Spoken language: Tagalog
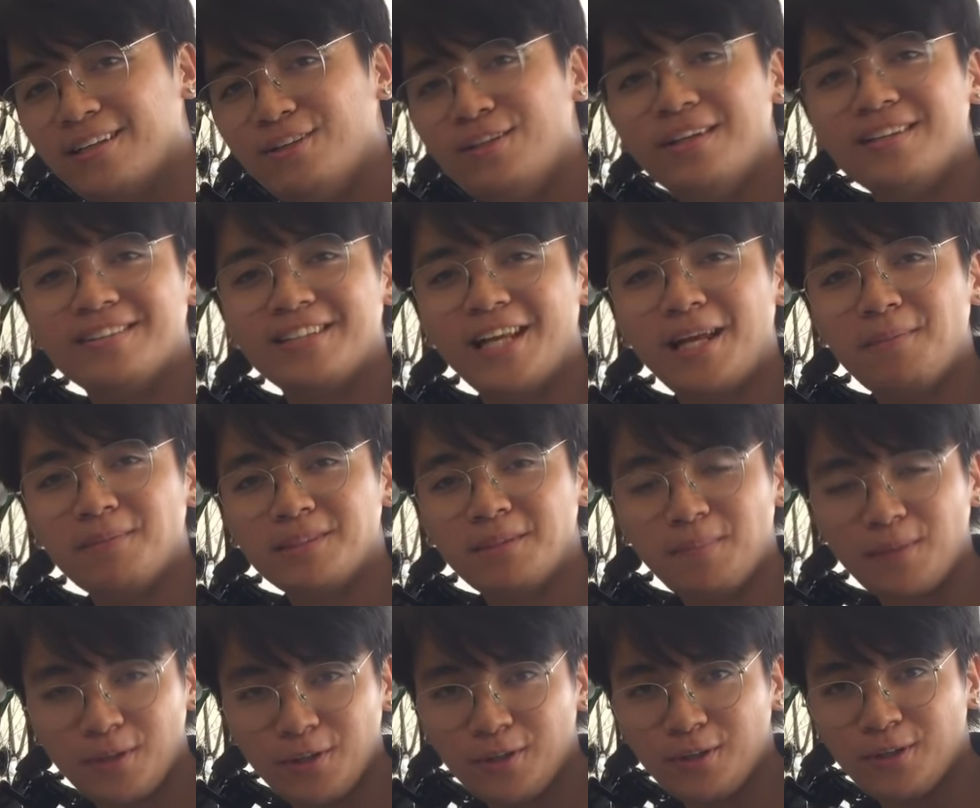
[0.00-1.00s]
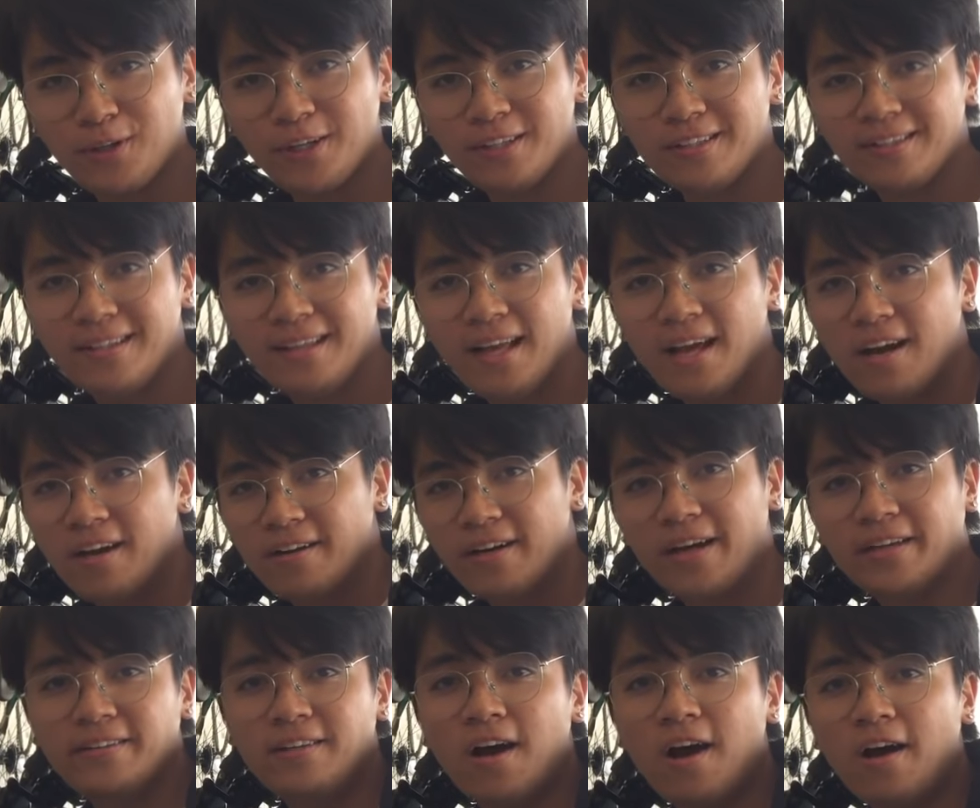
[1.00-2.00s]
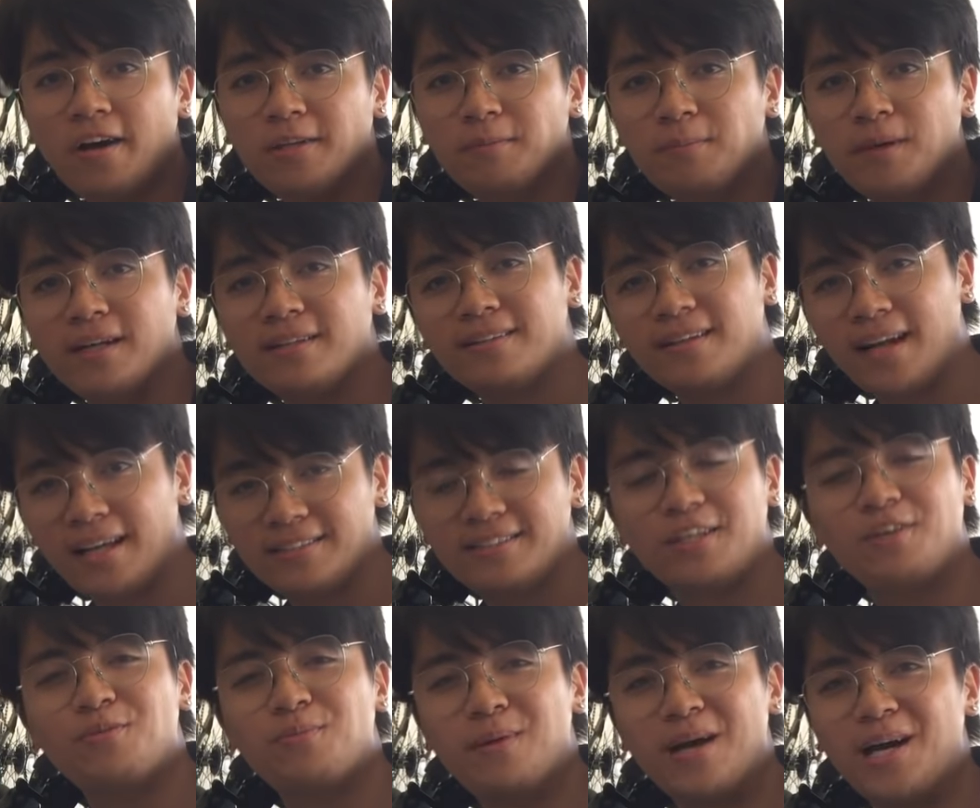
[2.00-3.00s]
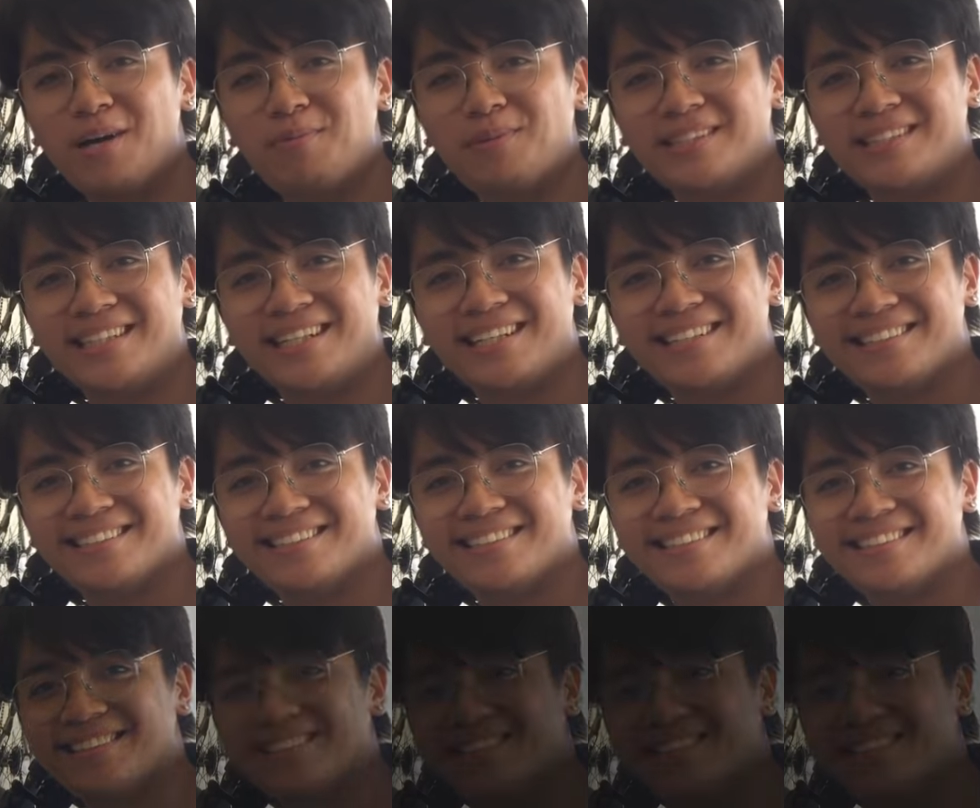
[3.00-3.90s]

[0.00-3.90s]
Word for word: Yun lang, salamat sa panonood. Ride hard but ride safe mga kapadyak.